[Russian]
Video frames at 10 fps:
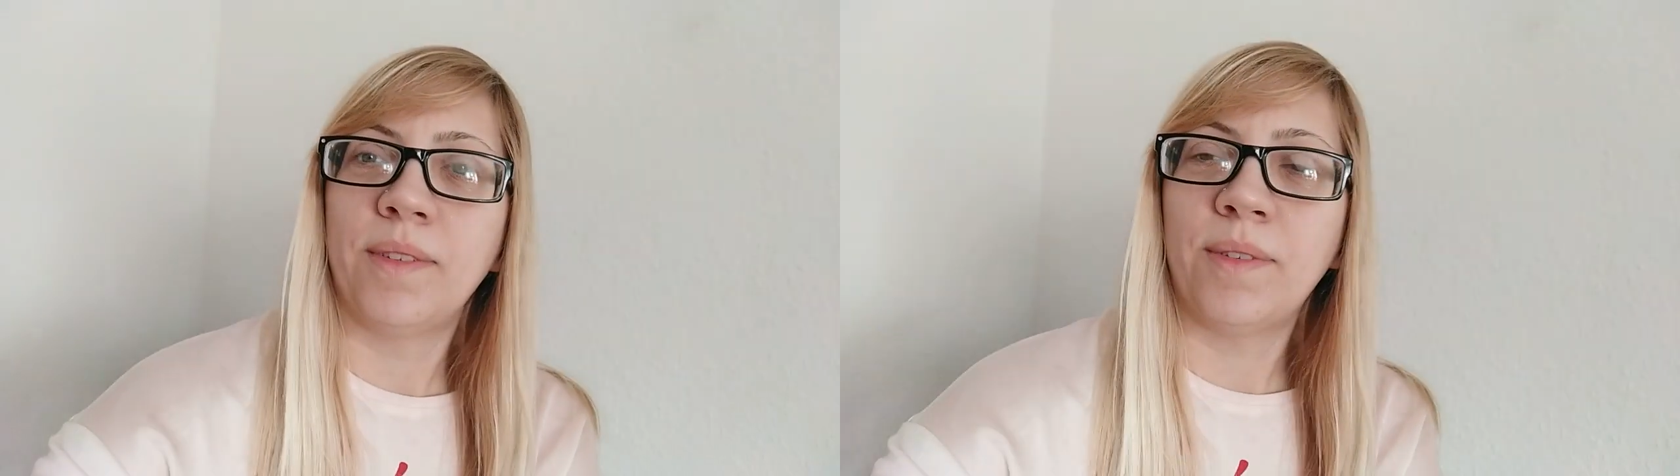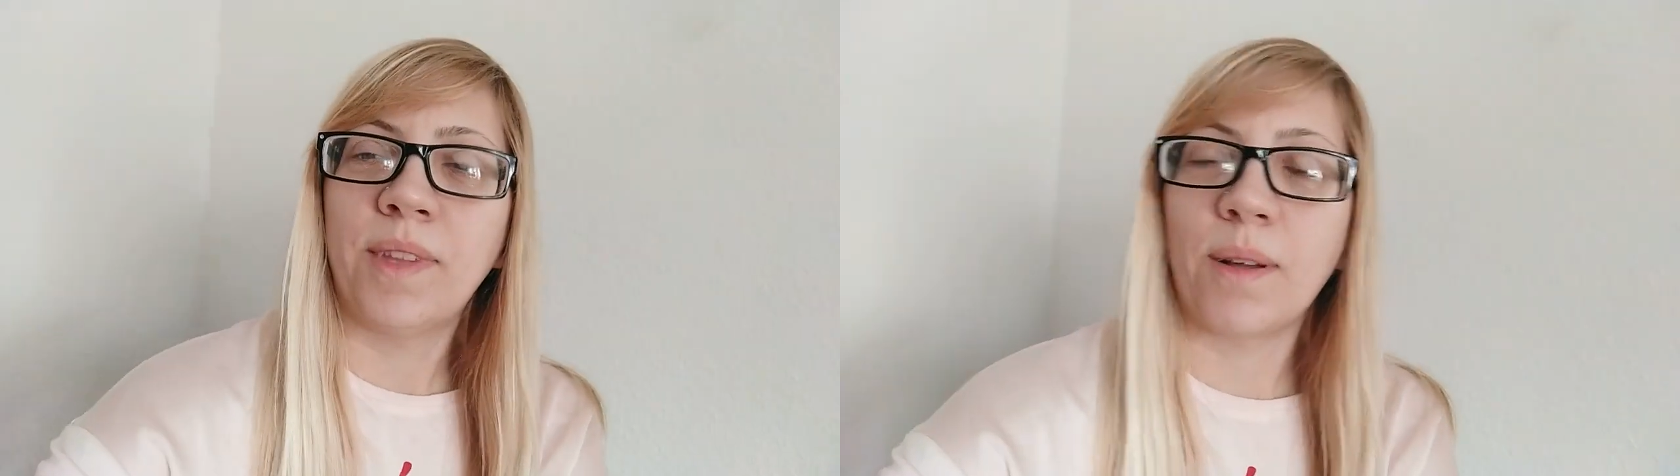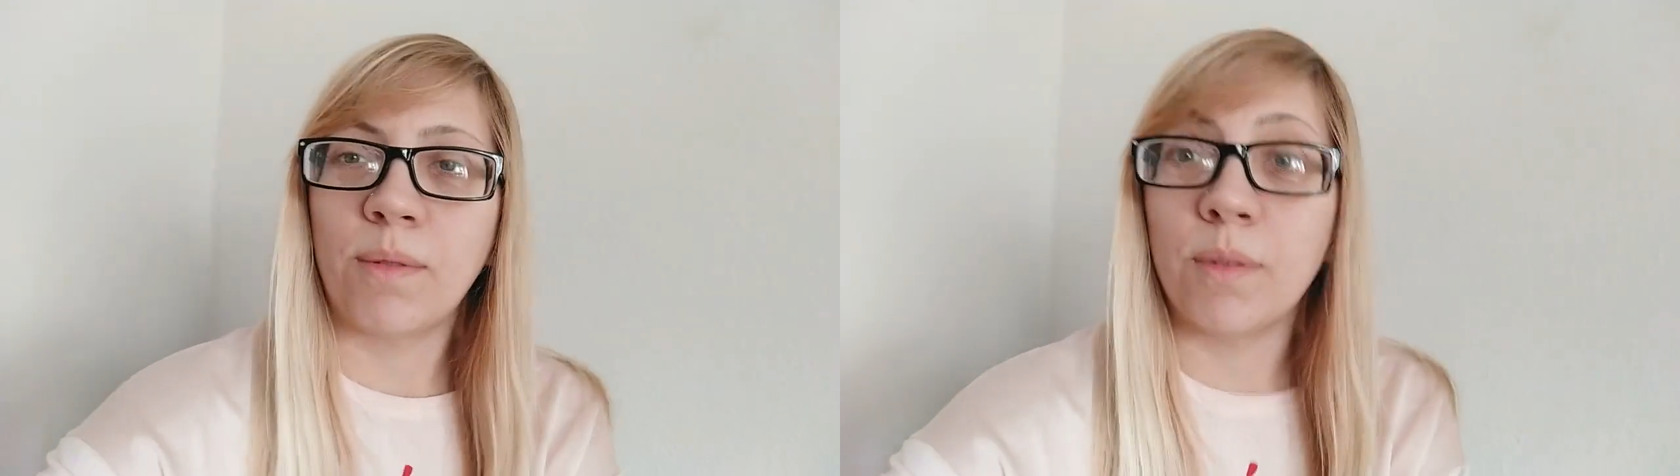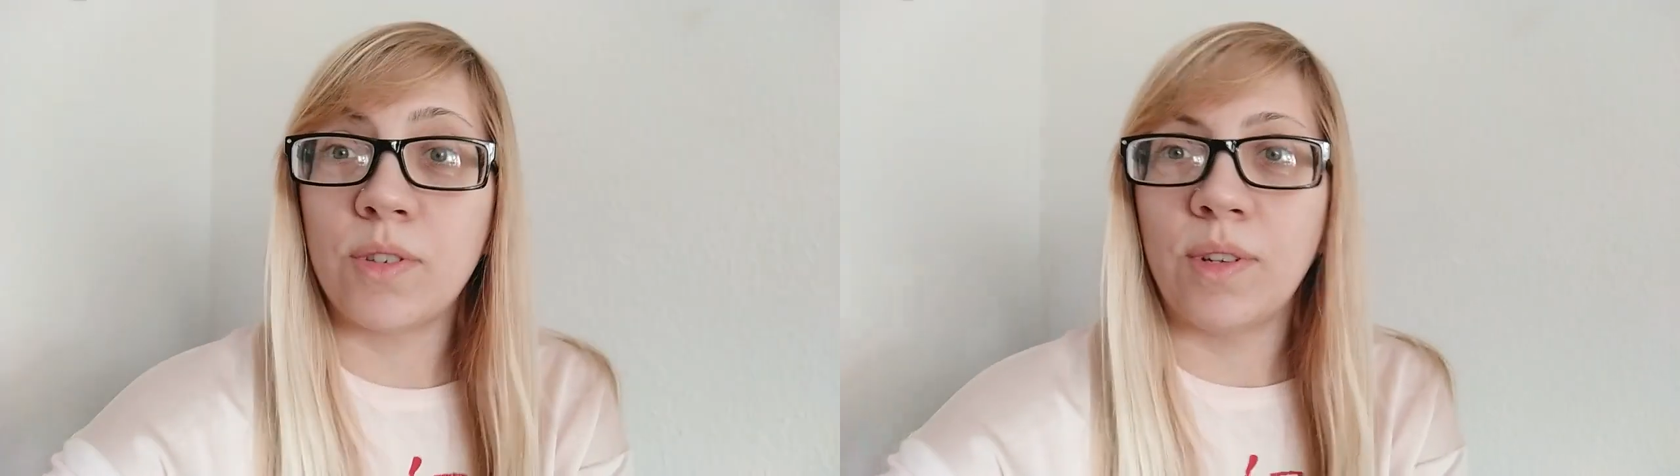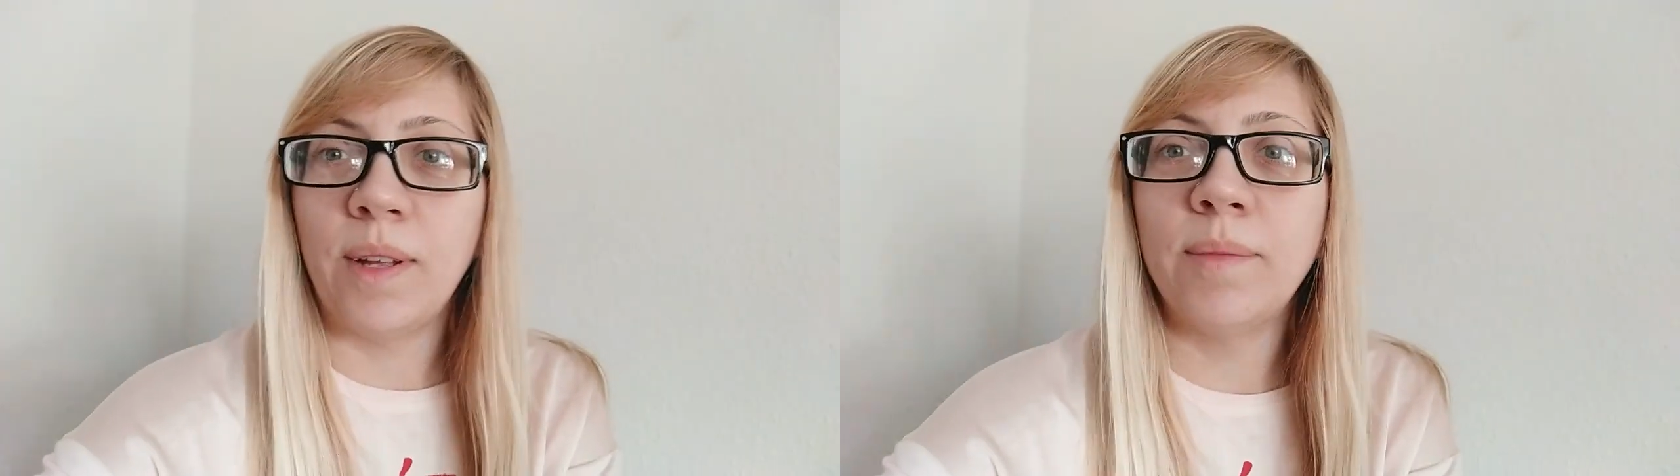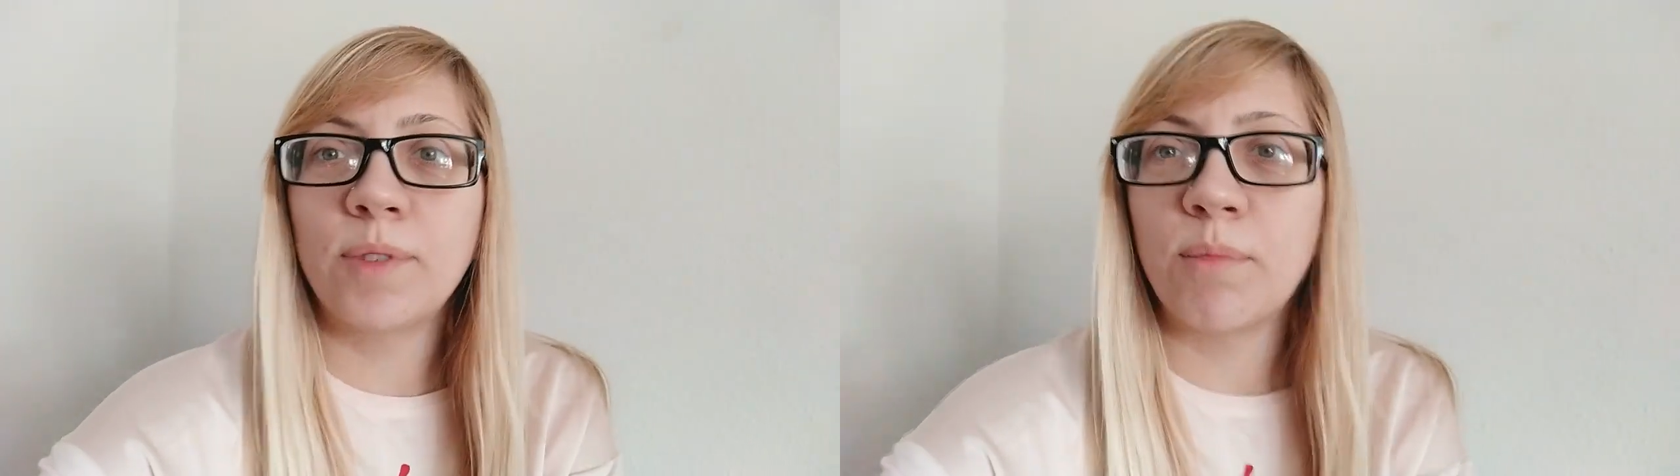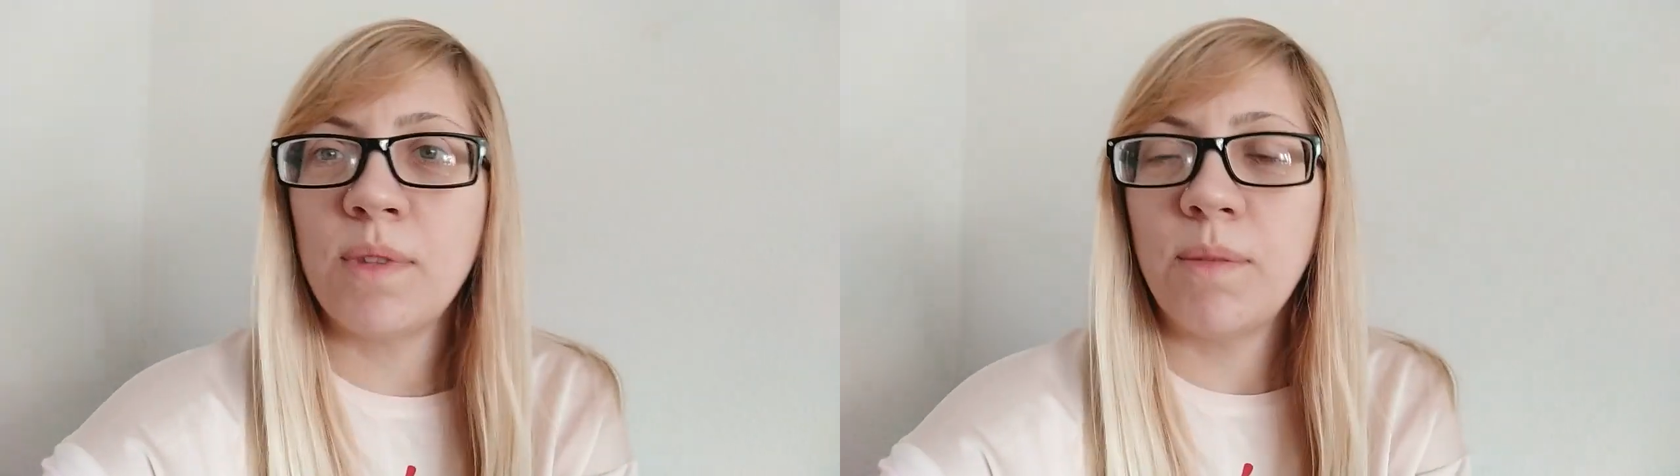вот так лучше, да, чтобы